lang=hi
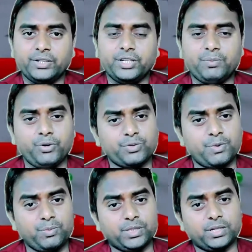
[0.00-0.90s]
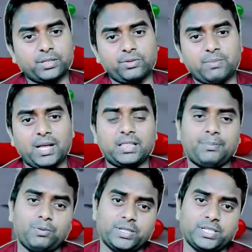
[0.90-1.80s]
डियर व्यूअर्स मैं उम्मीद करता हूँ ये बात
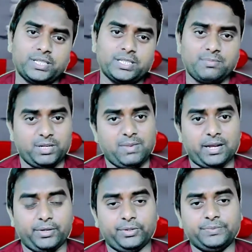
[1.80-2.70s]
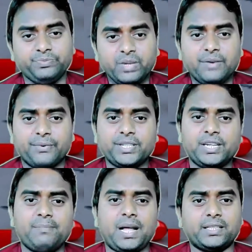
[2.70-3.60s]
आपको अच्छे से समझ में आ गई फ्रेंड
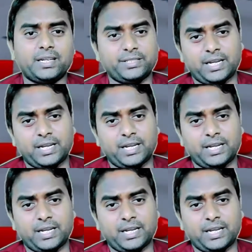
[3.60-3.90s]
चलिए बात करना